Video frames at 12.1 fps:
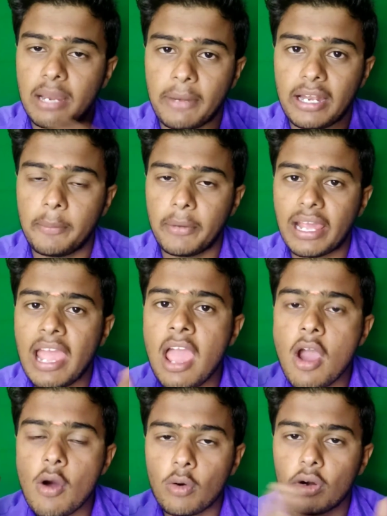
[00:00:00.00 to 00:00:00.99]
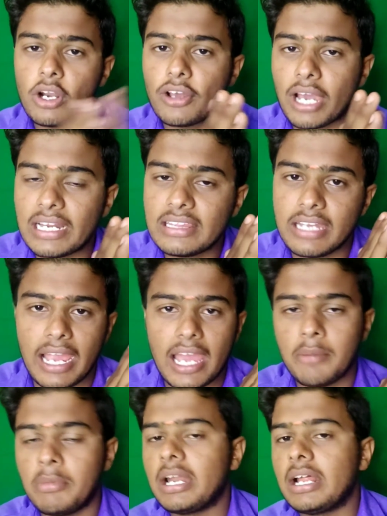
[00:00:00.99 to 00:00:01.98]
கமெண்ட்ல லைட் பண்ணுங்க உங்களோட கருத்து
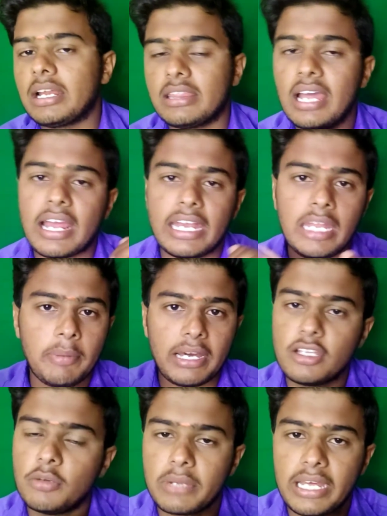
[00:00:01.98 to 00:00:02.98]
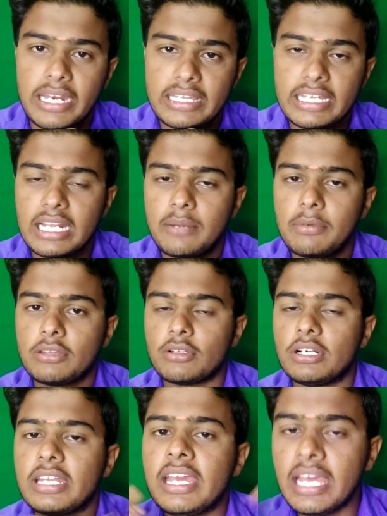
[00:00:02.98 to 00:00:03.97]
நியாயமான இருந்தால் கண்டிப்பா அதையும் நான் எடுத்துக்கிறேன் அப்படின்னு
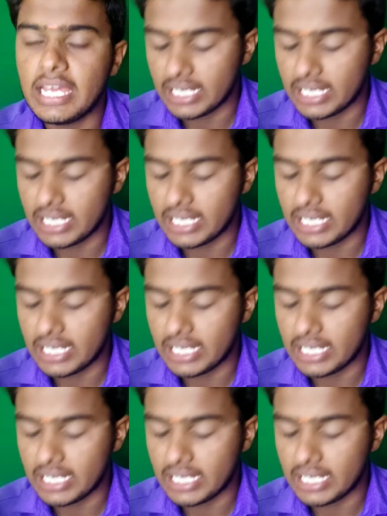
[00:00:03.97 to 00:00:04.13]
சொல்லிட்டு